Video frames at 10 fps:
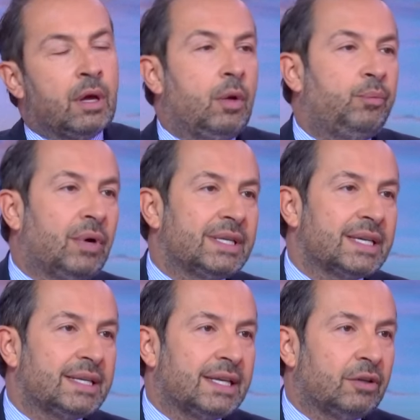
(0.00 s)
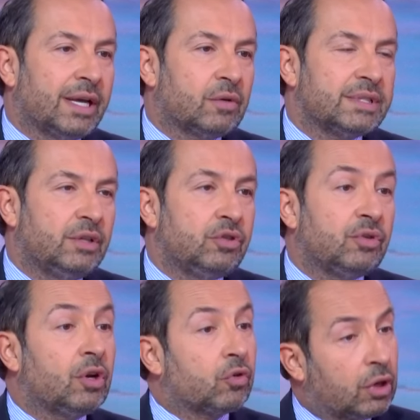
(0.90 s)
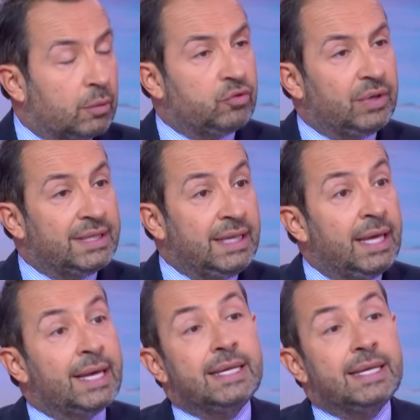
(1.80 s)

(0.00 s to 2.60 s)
euh, pour inscrire ça dans la Constitution, alors que, comme je vous l'ai dit,